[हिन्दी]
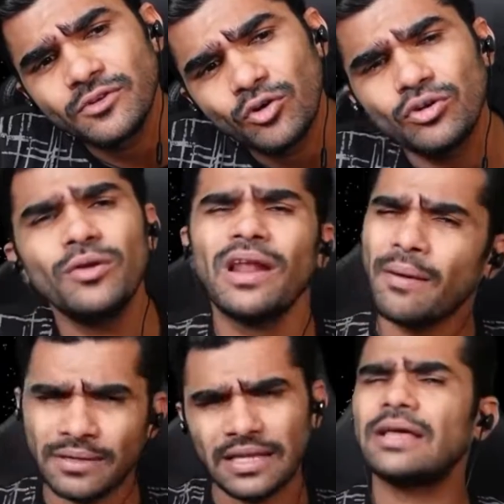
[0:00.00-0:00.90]
उन्होंने
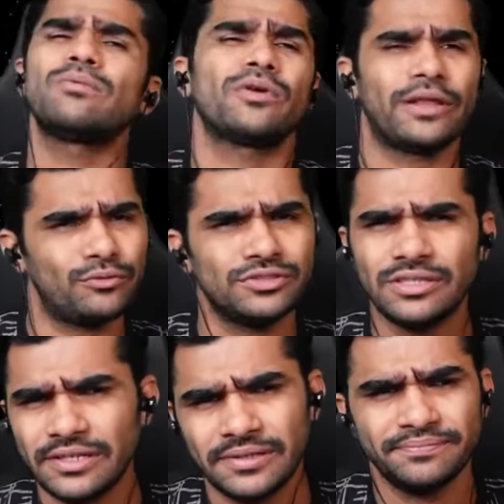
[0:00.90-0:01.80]
हम बता दें आपको कैलकुलेशन
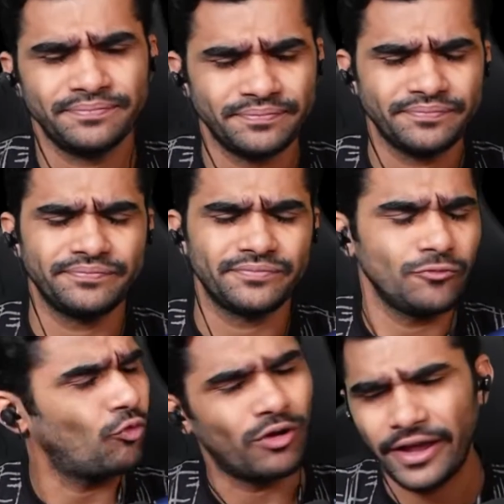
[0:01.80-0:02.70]
लेके
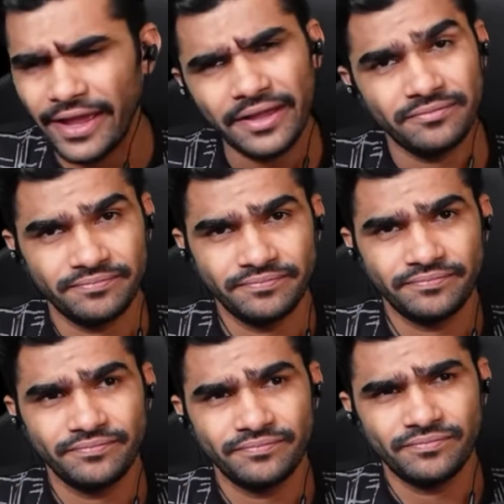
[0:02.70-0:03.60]
वो गए
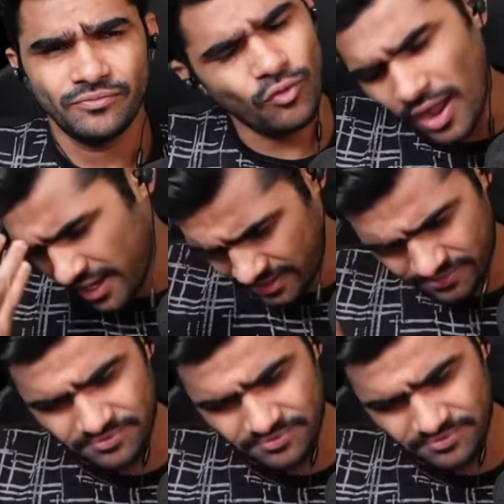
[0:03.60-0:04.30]
वो आए